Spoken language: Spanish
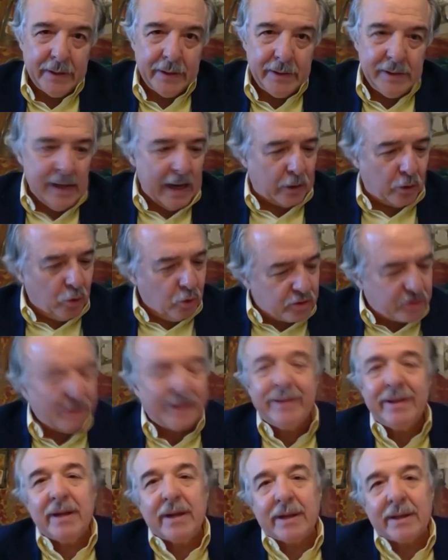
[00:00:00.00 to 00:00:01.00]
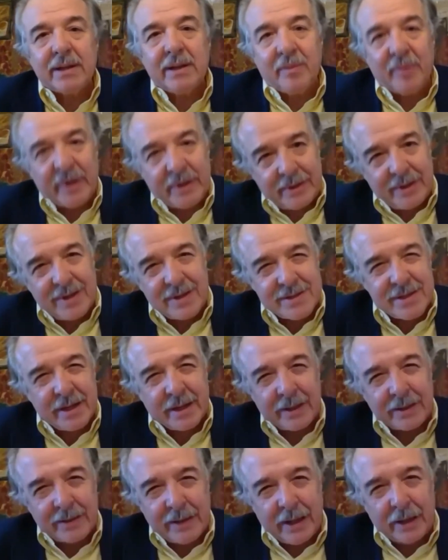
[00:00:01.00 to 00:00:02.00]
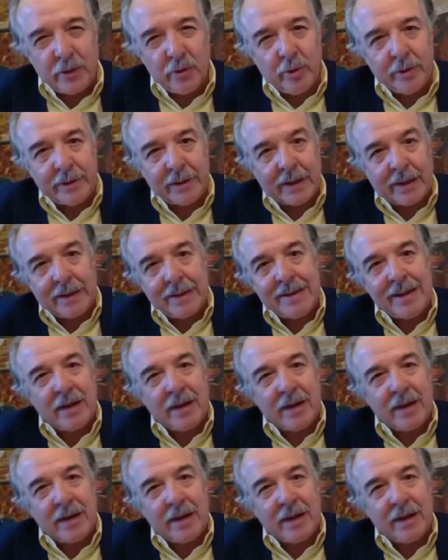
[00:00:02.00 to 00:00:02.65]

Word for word: Y acusan directamente al secretario general y a